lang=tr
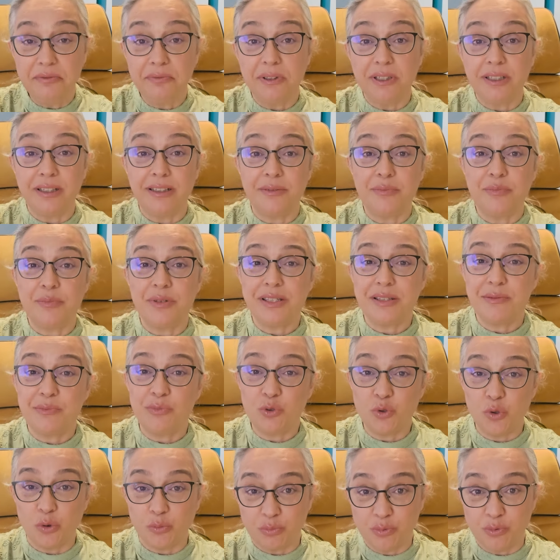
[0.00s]
Fakat
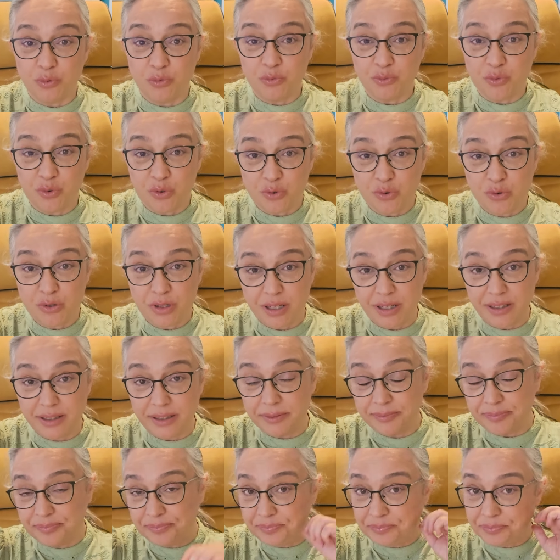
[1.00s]
bizim toplumumuz
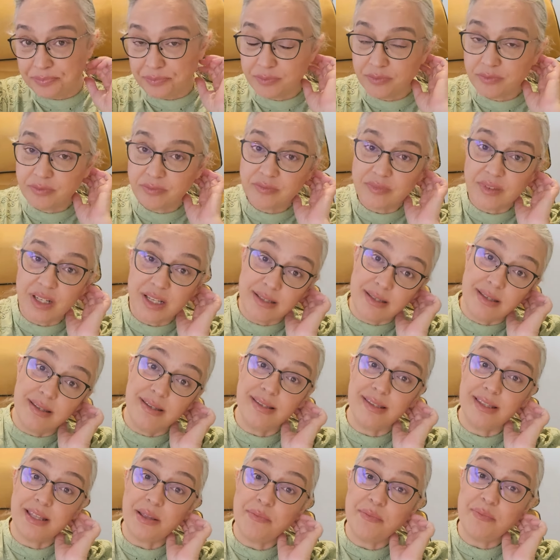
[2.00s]
da
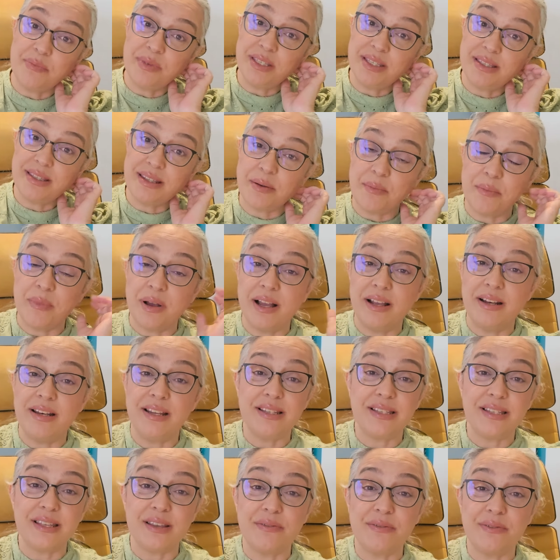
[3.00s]
sistemimiz de
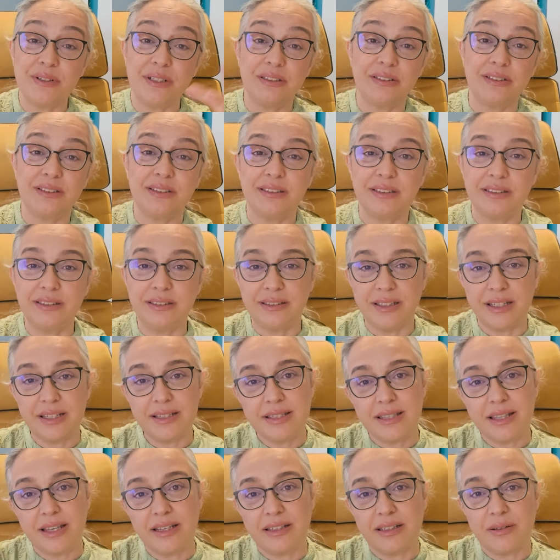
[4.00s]
maalesef kadınları
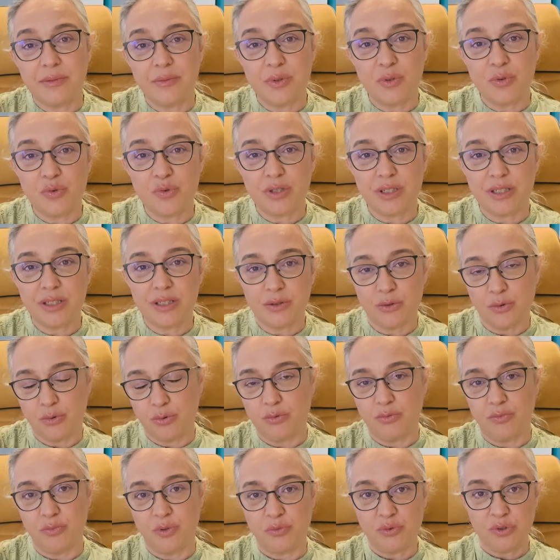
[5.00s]
desteklemek üzerine
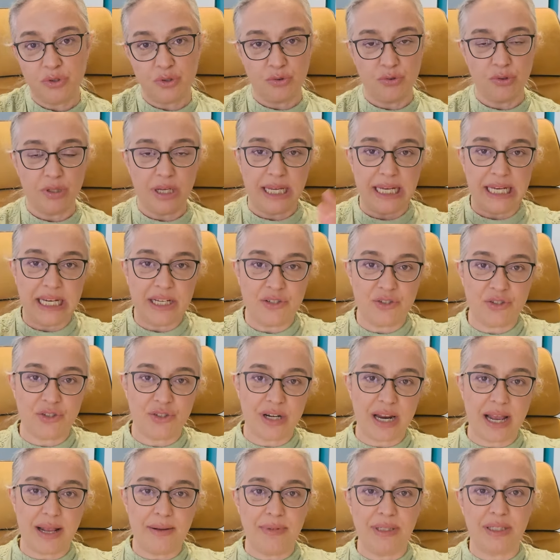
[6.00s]
kurulmamış. Çünkü
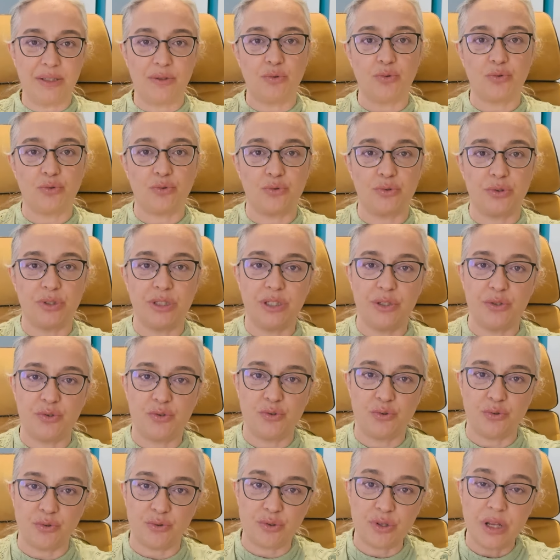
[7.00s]
eleştirel bir kültürde
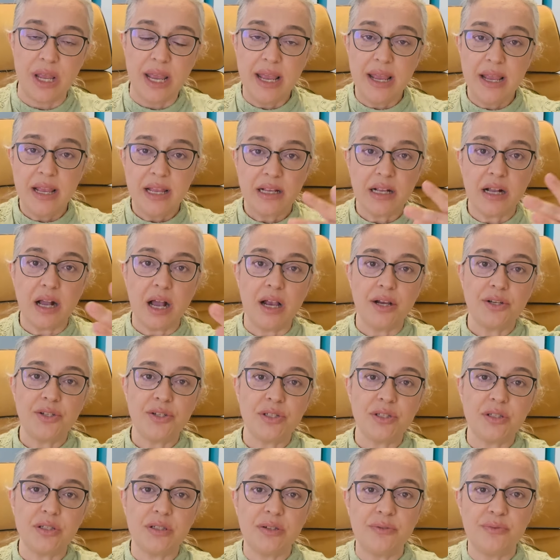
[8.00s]
yaşıyoruz.
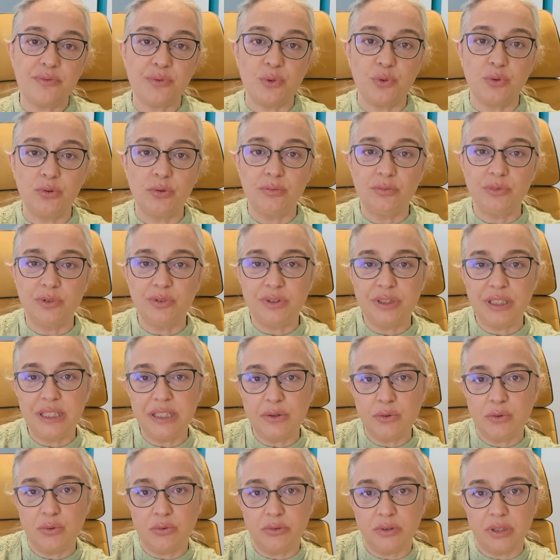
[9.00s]
Karşı tarafı olumlu
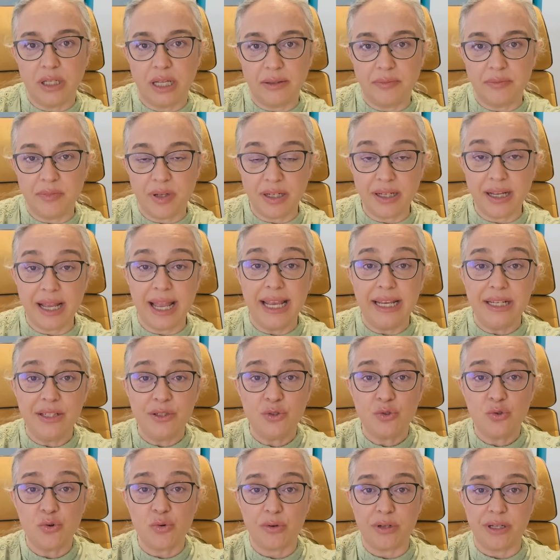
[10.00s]
dil kullanmak
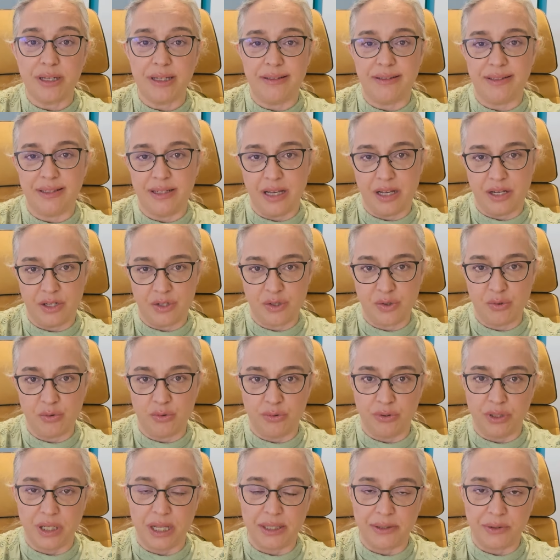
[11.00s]
en çok ihtiyacı
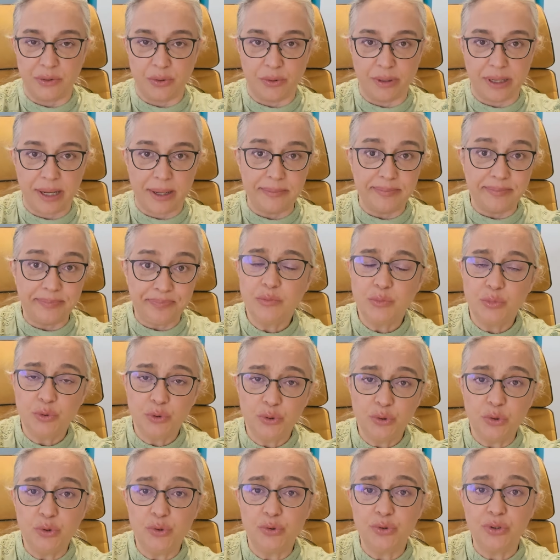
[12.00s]
olunan dönem
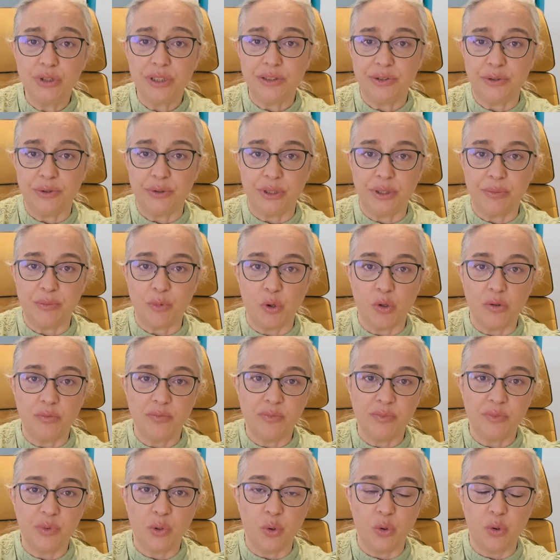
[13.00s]
bu lohusa dönemi
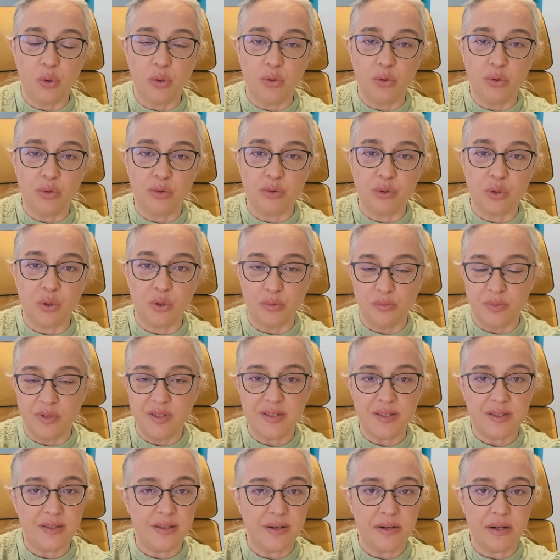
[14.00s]

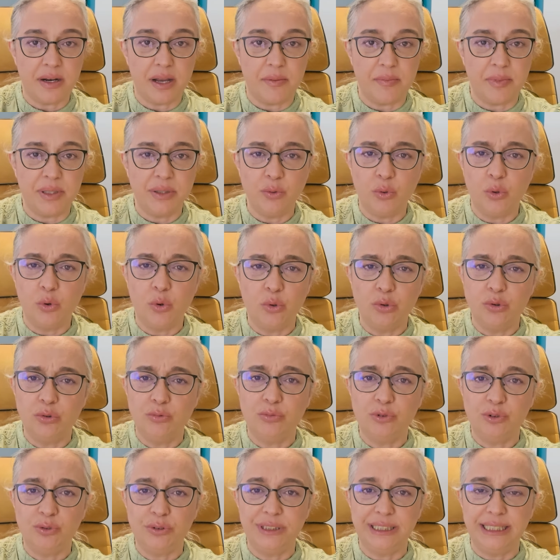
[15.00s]
olmasına rağmen o
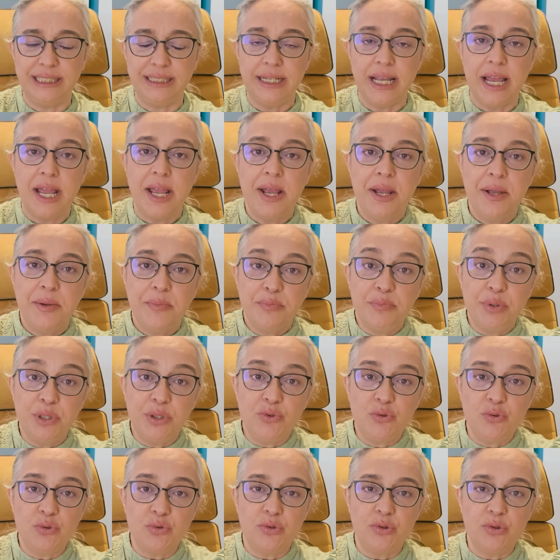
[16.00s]
olumlu dil
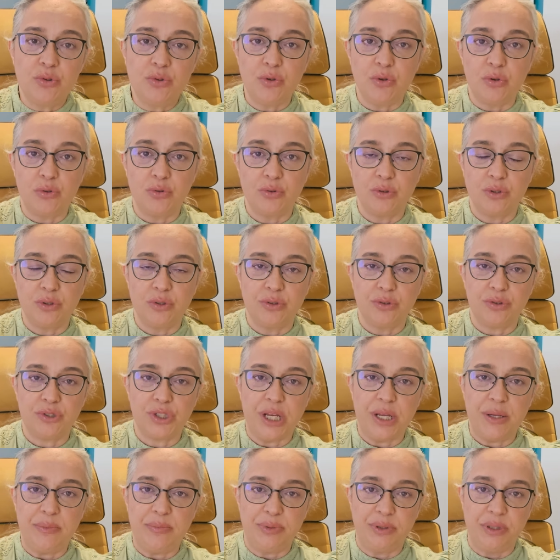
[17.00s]
bir türlü e,
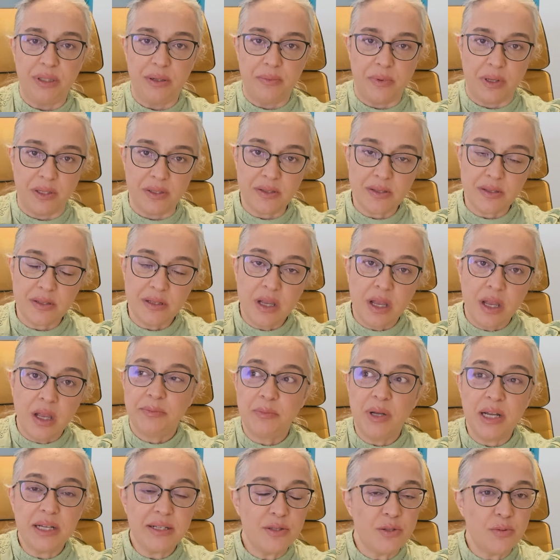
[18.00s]
şey yapılamaz.
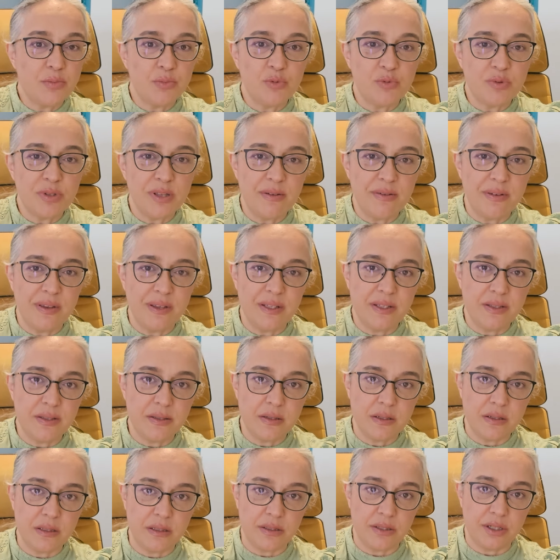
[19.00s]
Maksimum seviyeye
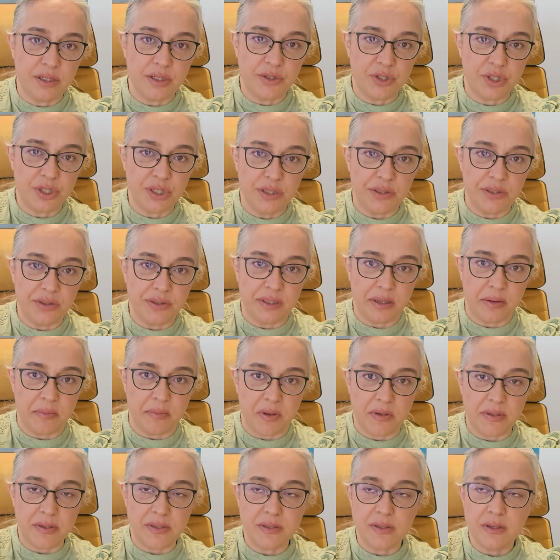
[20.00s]
e,
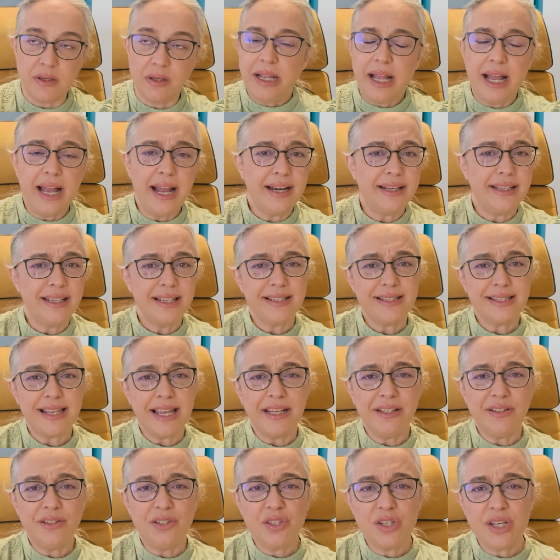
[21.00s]
çıkarılamaz. Herkes
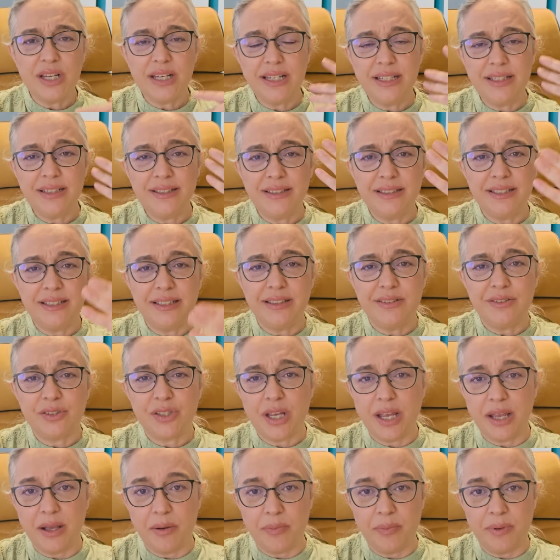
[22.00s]
endişelerini
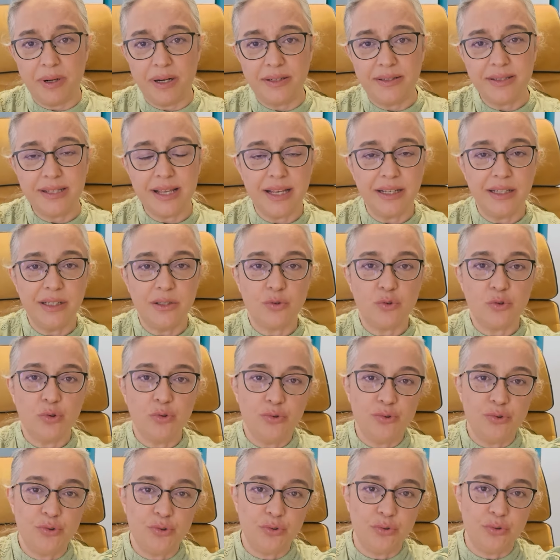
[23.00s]
şey yapar. Sanki
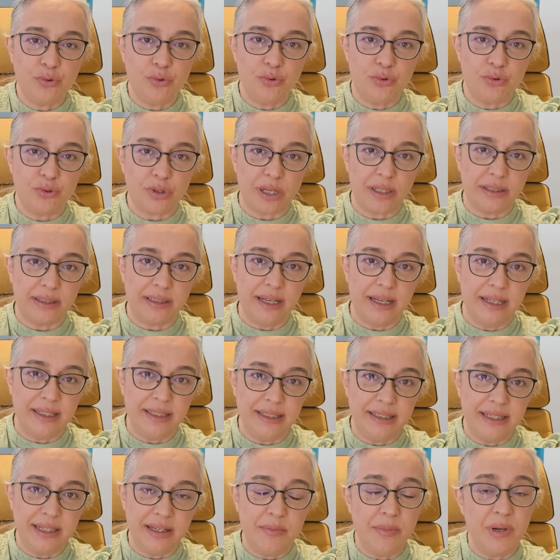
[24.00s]
çocuğu doğuran
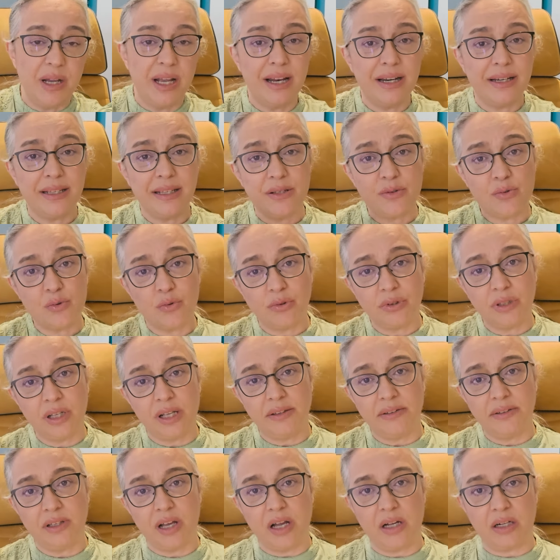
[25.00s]
anne ama herkes
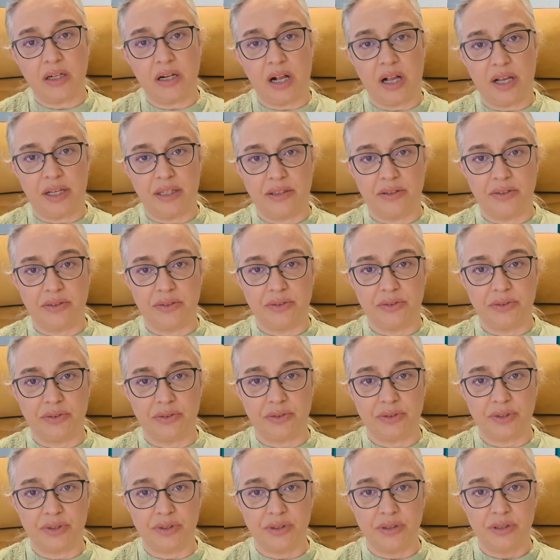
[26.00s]
ondan daha
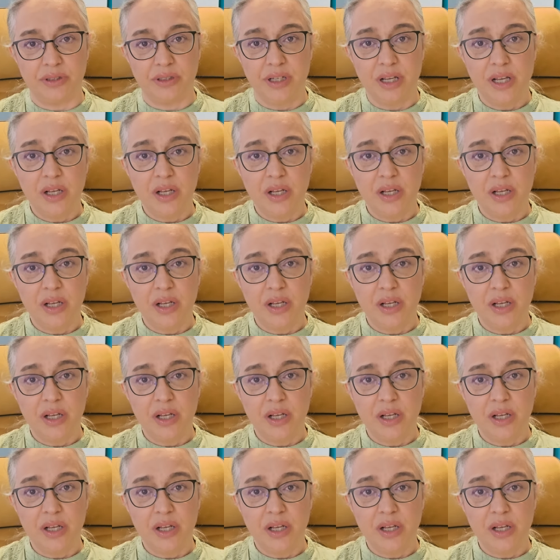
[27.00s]
kaygılıdır.